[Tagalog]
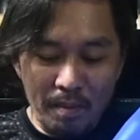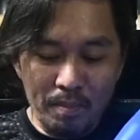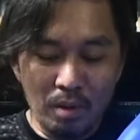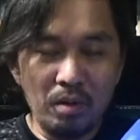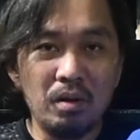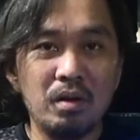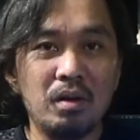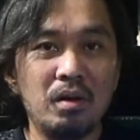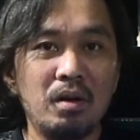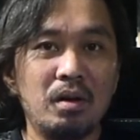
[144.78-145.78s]
gripo
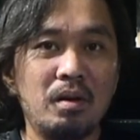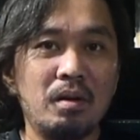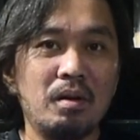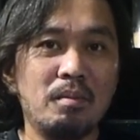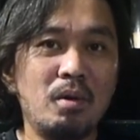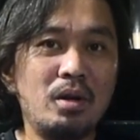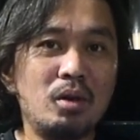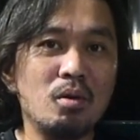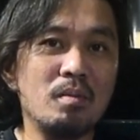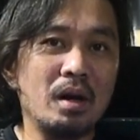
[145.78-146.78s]
mo na
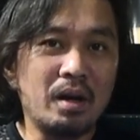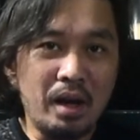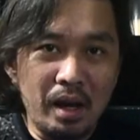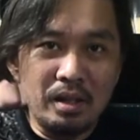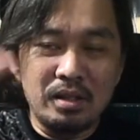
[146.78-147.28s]
itong mag-create